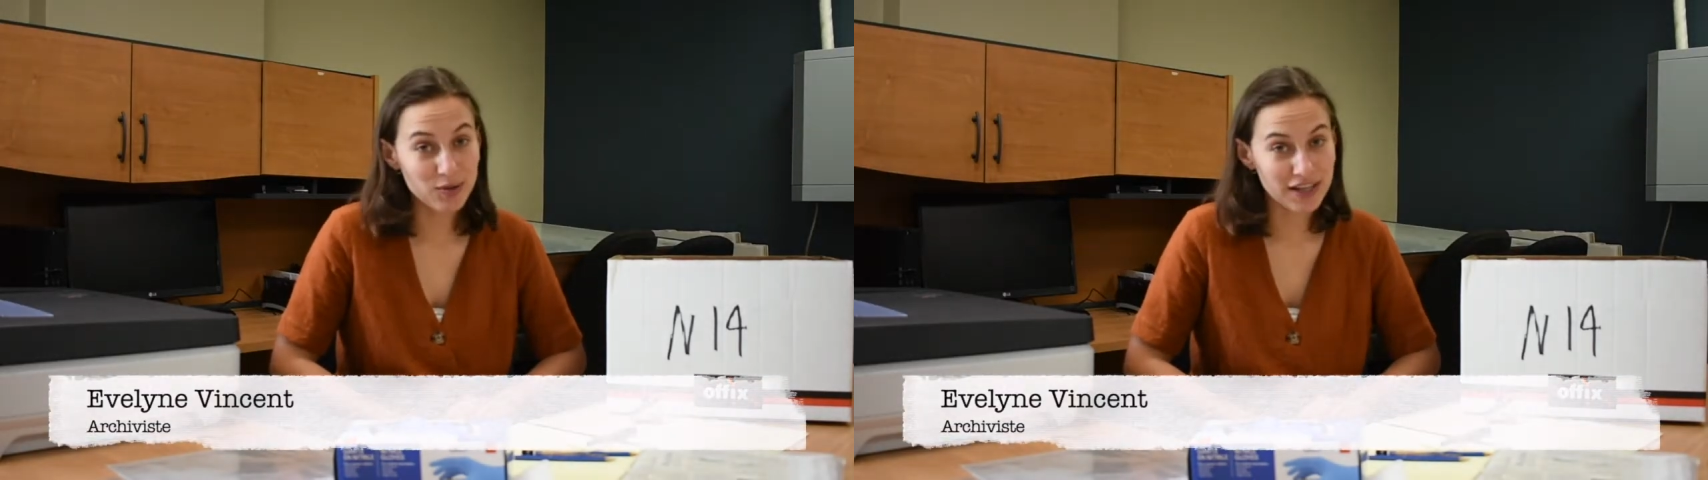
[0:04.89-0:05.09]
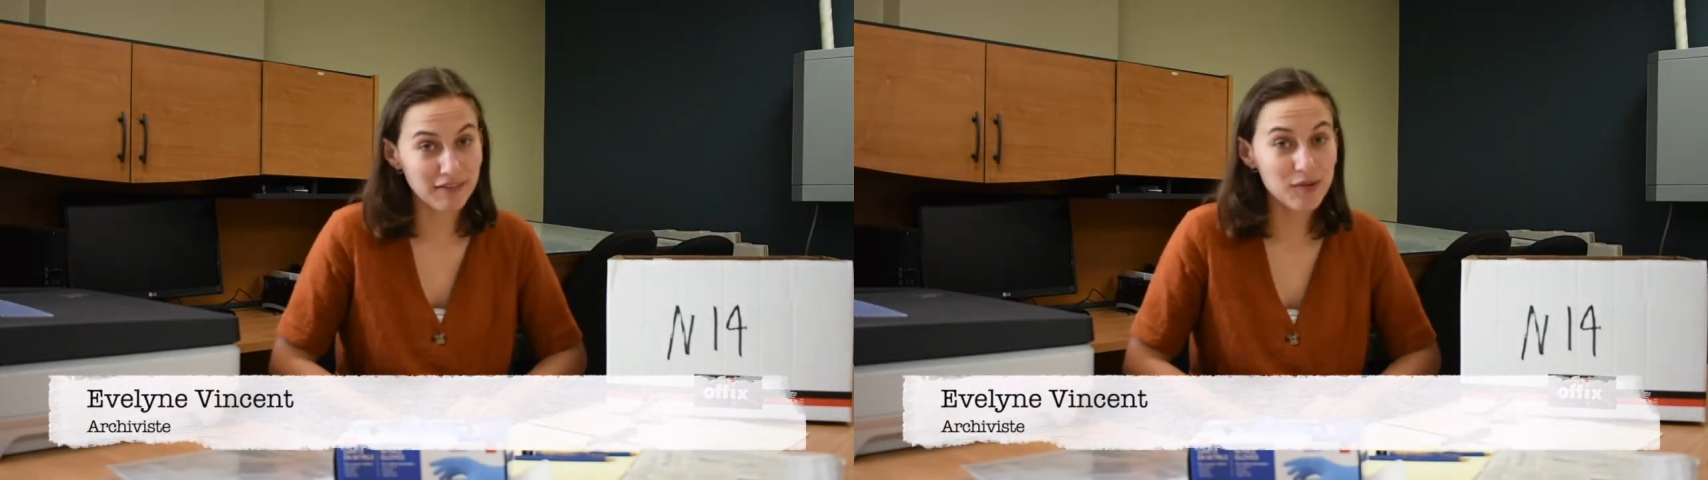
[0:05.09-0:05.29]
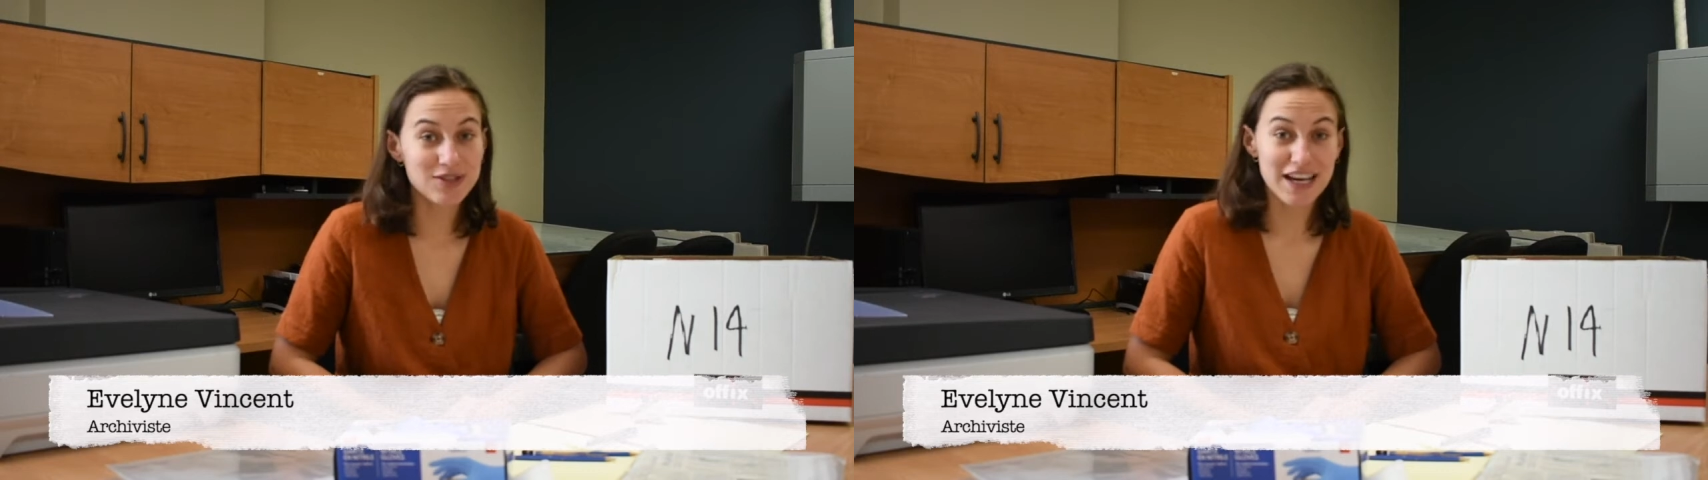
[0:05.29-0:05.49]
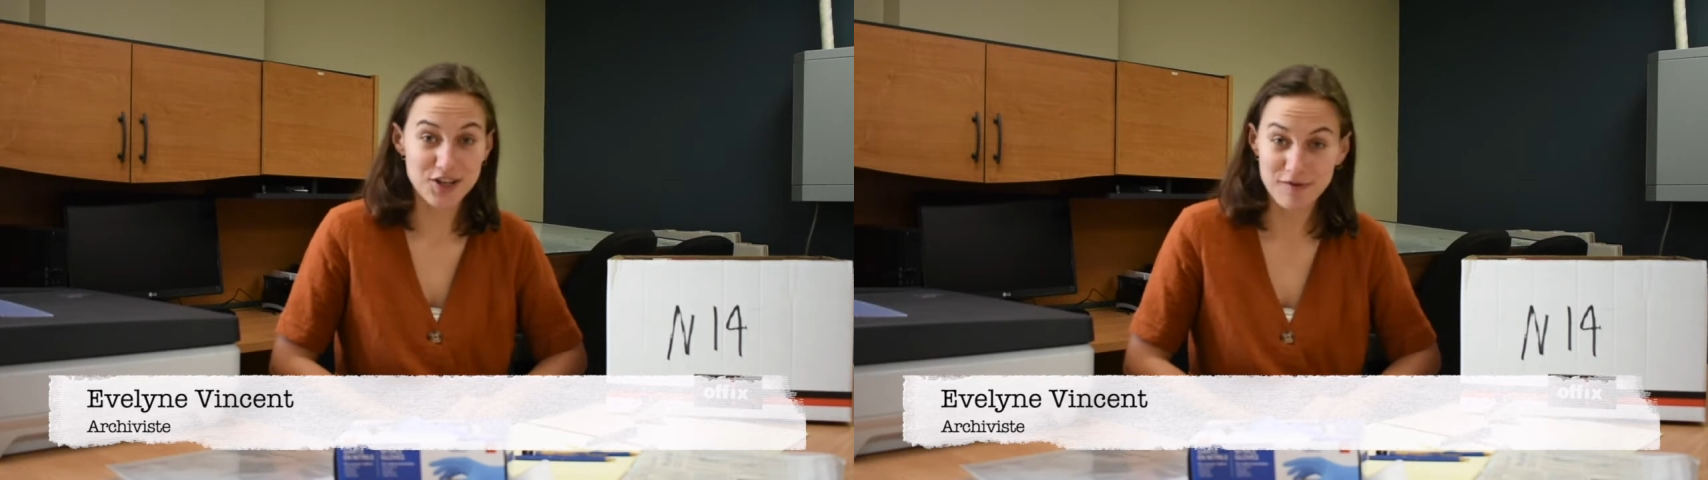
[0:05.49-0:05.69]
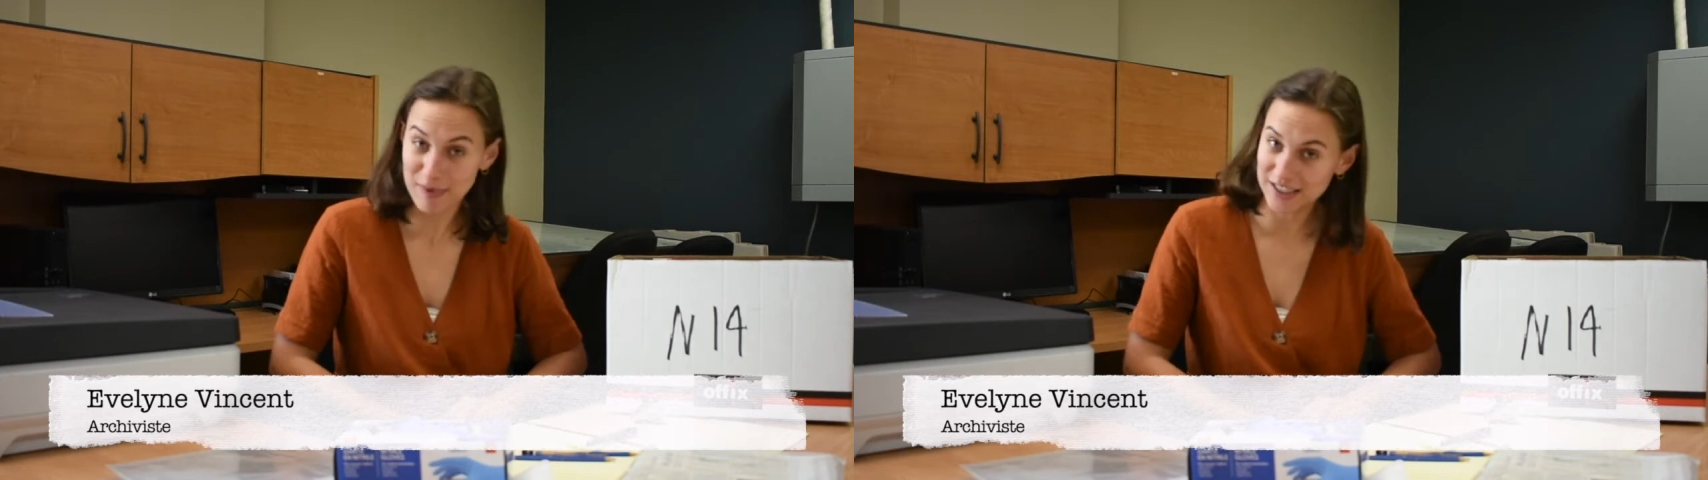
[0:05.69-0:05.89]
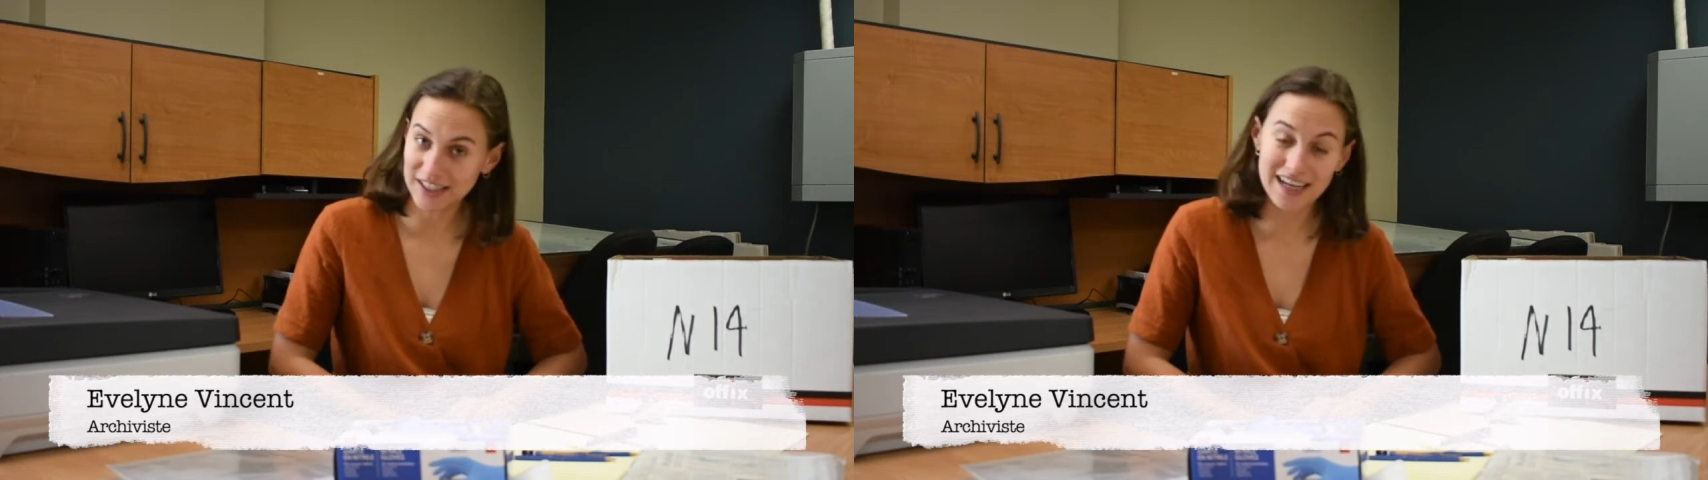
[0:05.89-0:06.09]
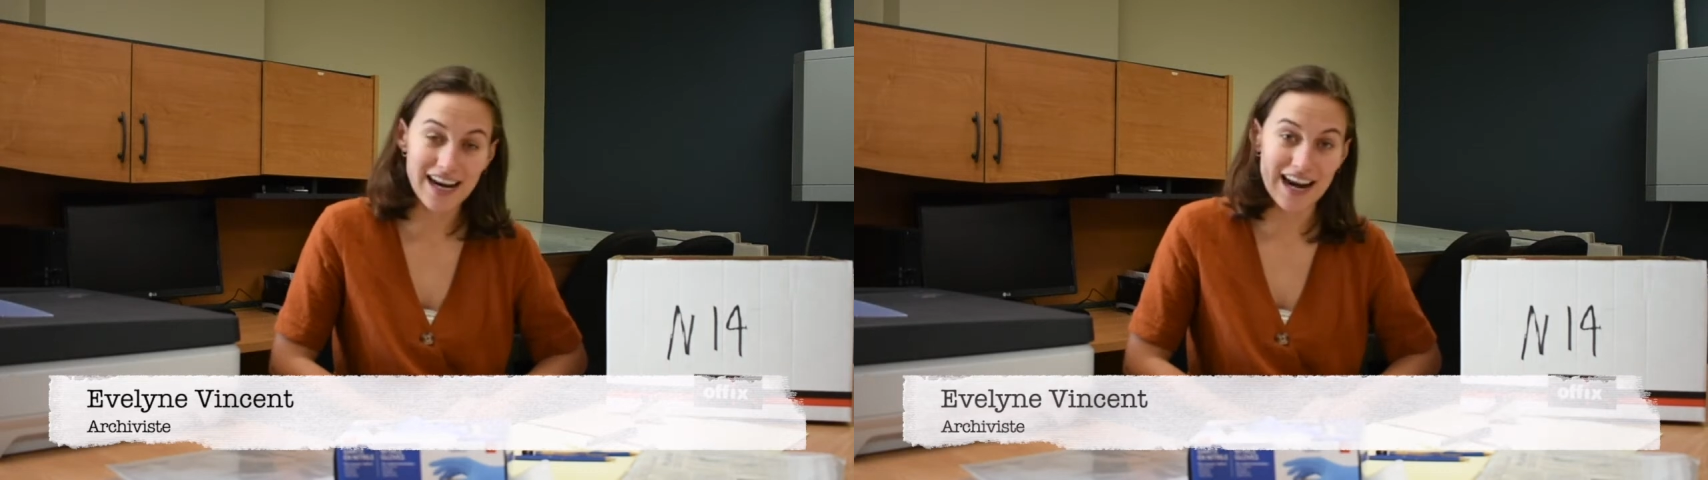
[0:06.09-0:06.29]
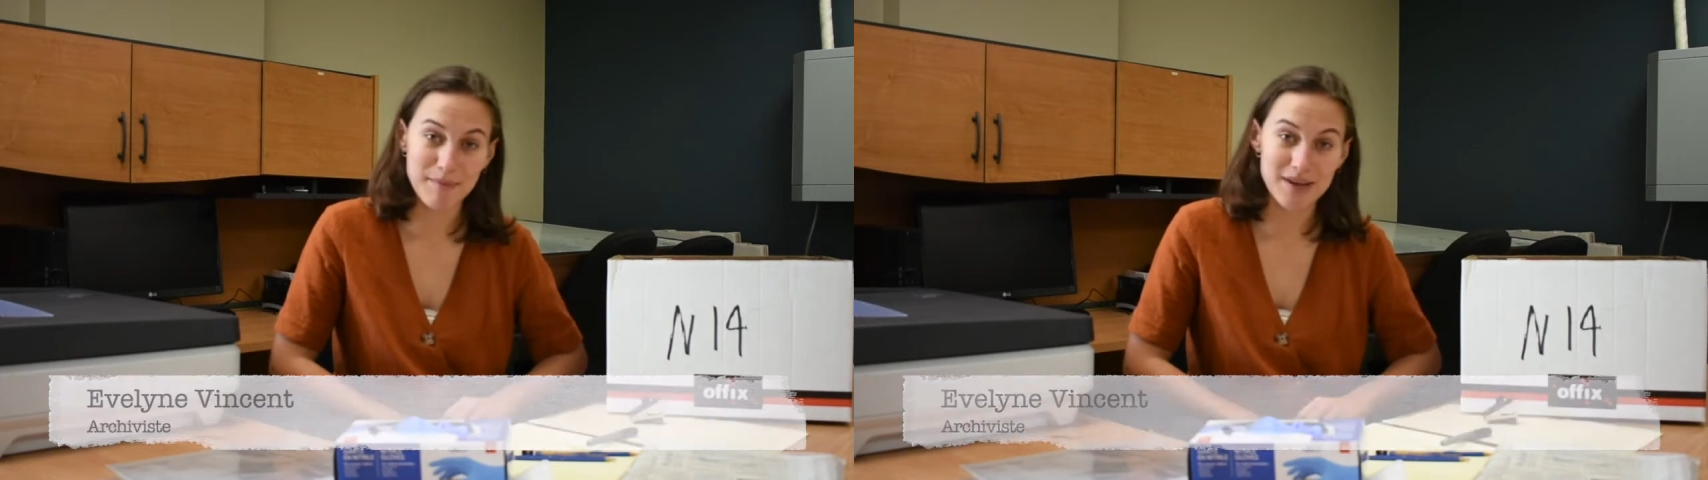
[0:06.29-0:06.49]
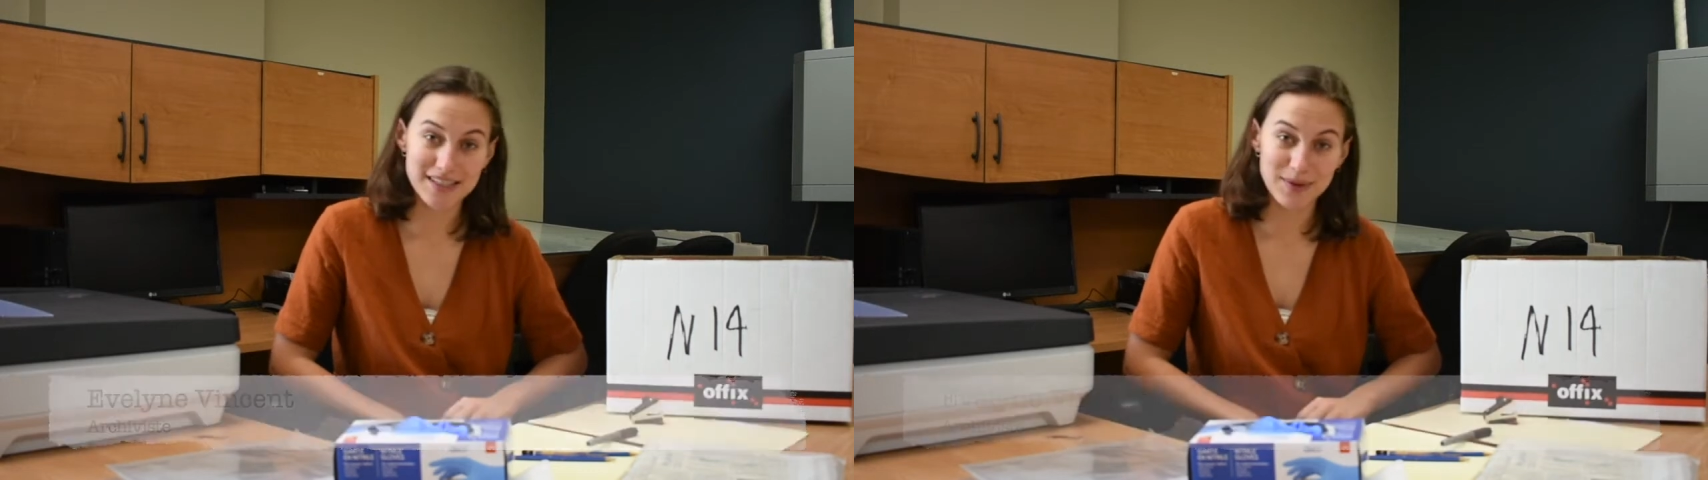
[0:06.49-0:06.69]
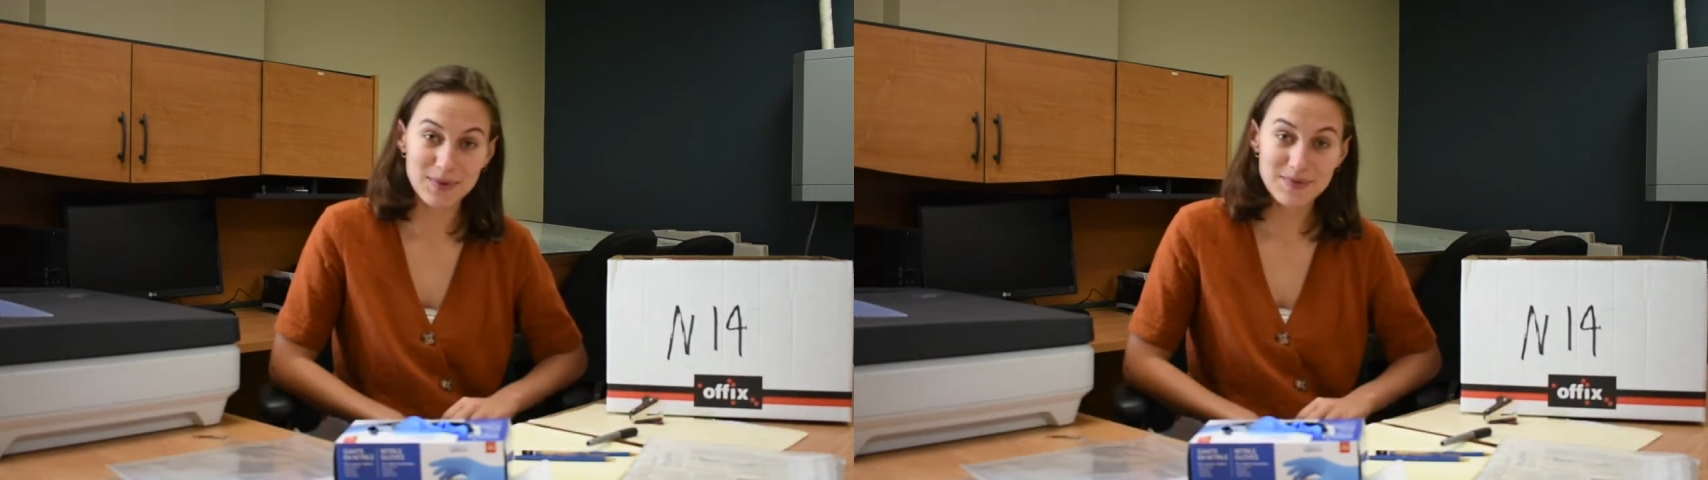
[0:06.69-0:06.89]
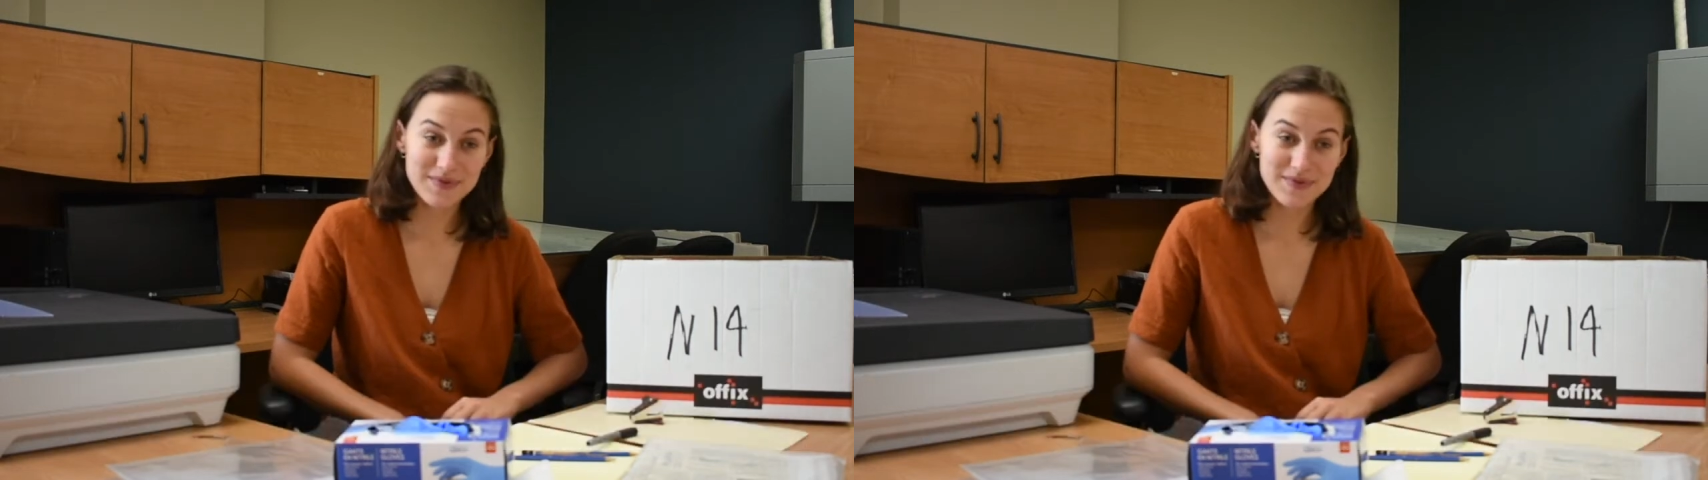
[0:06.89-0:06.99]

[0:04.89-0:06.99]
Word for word: conserver vos archives personnelles à la maison.